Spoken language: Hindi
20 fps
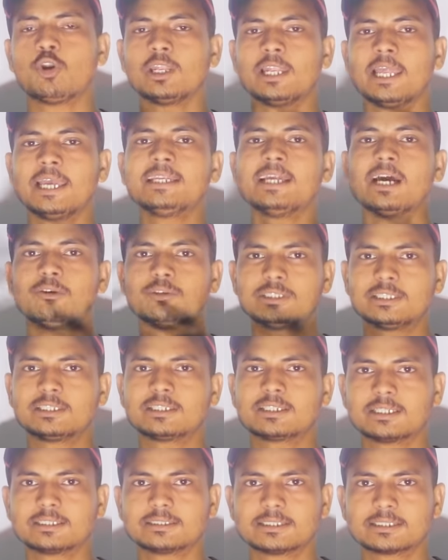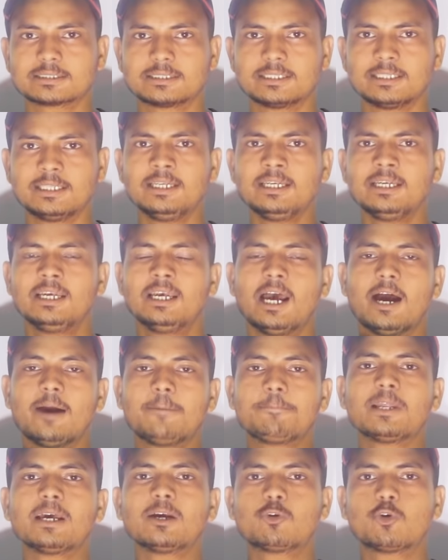ऑनलाइन आवेदन कर सकते हैं
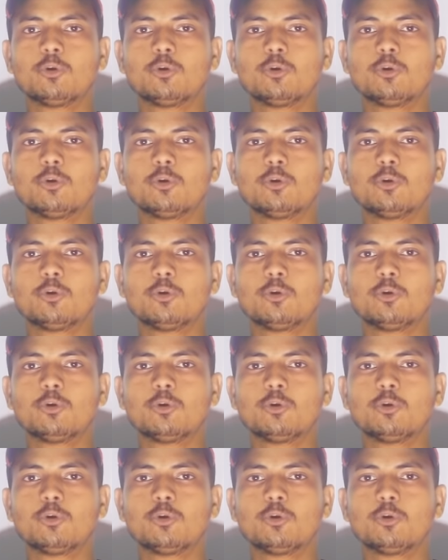अपना